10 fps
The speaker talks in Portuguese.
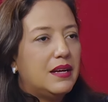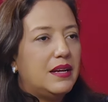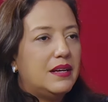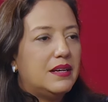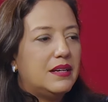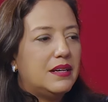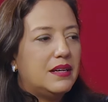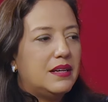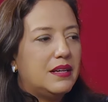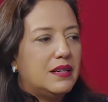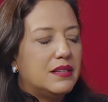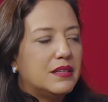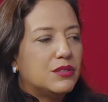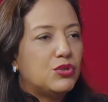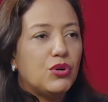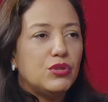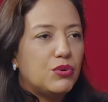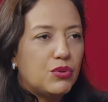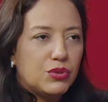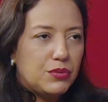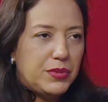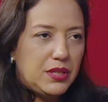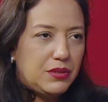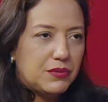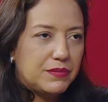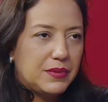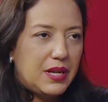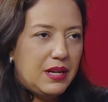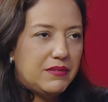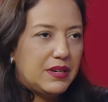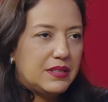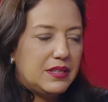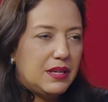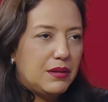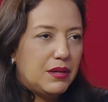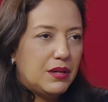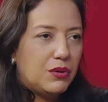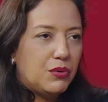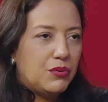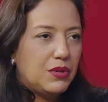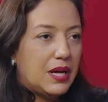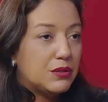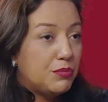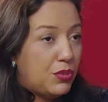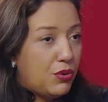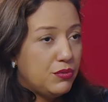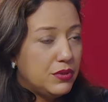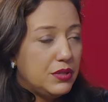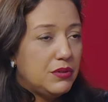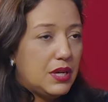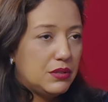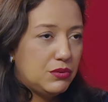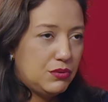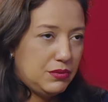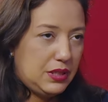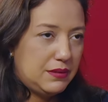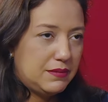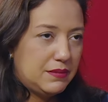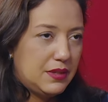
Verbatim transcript: É, todo condomínio ele vai ter o lado bom e o lado ruim.